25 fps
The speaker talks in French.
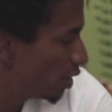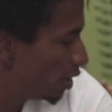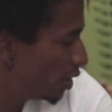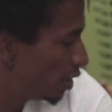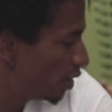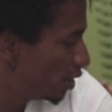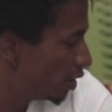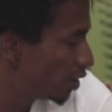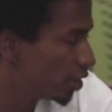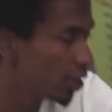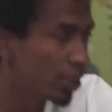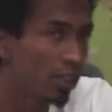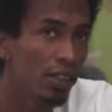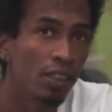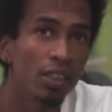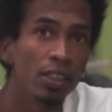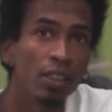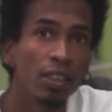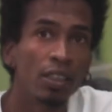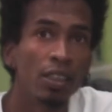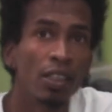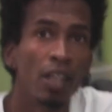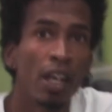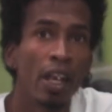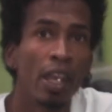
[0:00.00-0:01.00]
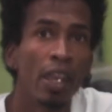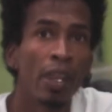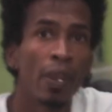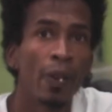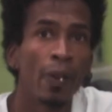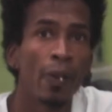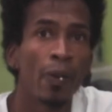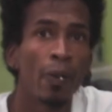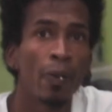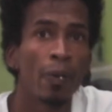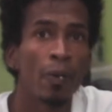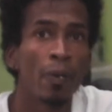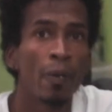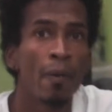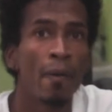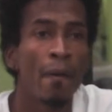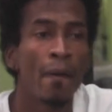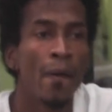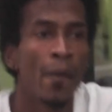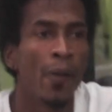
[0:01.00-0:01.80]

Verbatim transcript: des répétitions max une...